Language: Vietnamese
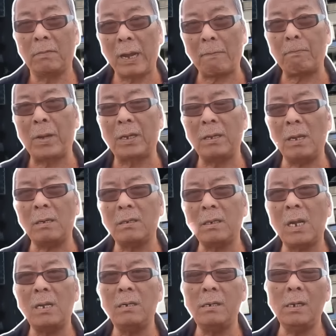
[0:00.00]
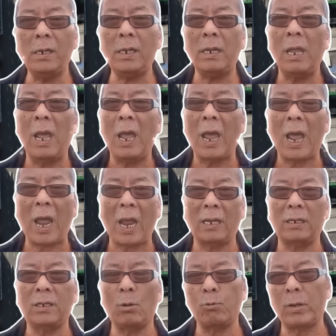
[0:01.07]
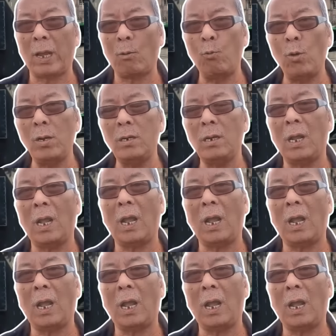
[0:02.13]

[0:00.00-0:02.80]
đặc biệt nhất trên dưới hàng chục ngàn quân